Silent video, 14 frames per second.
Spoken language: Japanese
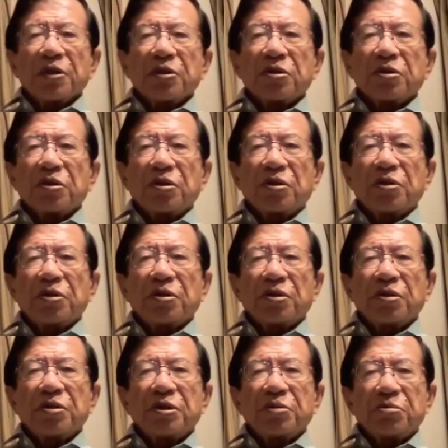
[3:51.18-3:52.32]
そ
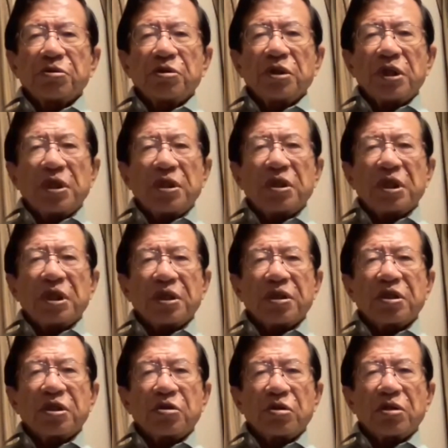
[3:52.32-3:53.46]
の、自分の遺伝子が
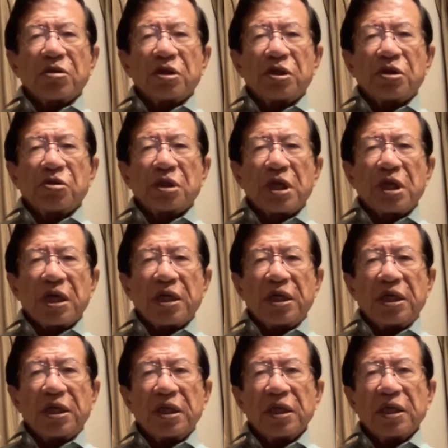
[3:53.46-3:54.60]
父親と一緒であ
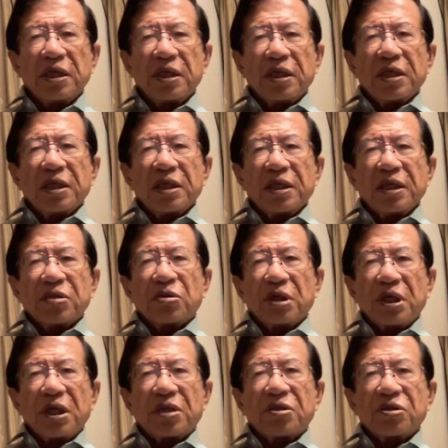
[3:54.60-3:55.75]
り、そ
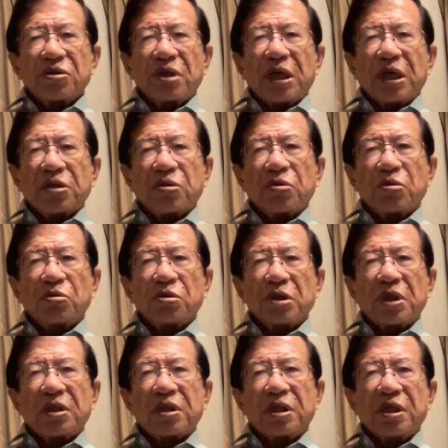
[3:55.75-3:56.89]
れがその葛藤と
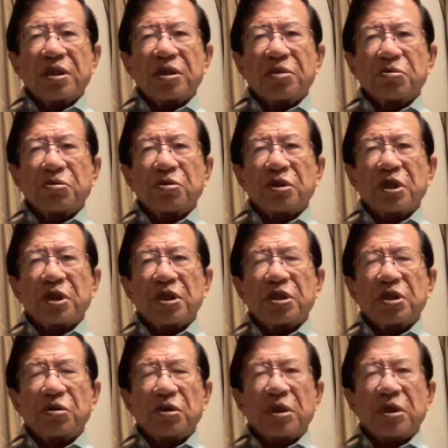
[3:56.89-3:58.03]
なって自分の精
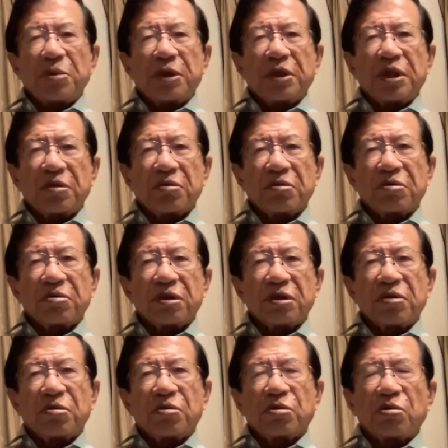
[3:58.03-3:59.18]
神を痛めてるっ
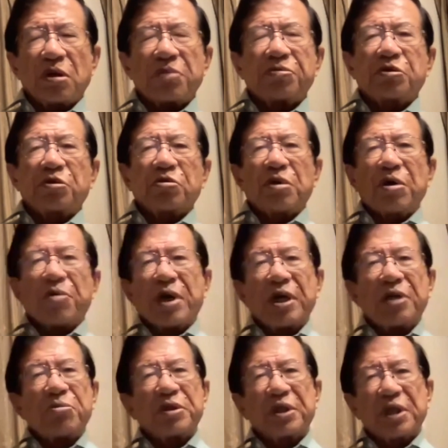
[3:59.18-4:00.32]
ていうことは普通はわ
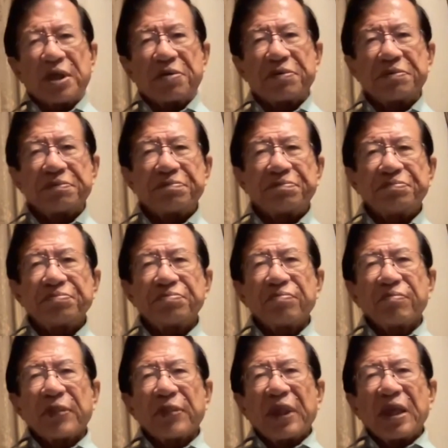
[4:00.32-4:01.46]
かりません。わ、
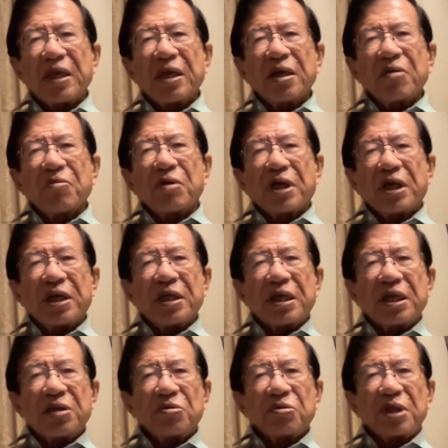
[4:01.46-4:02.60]
うん、から
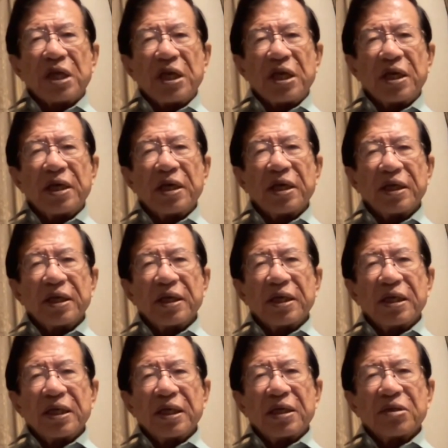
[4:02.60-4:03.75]
ないので、
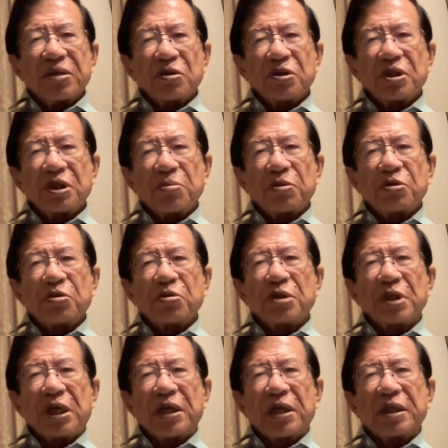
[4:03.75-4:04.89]
どうしてもその
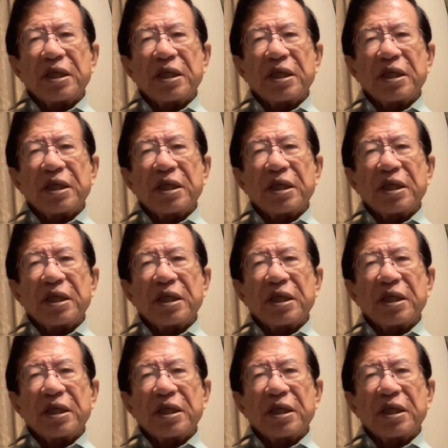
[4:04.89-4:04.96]
中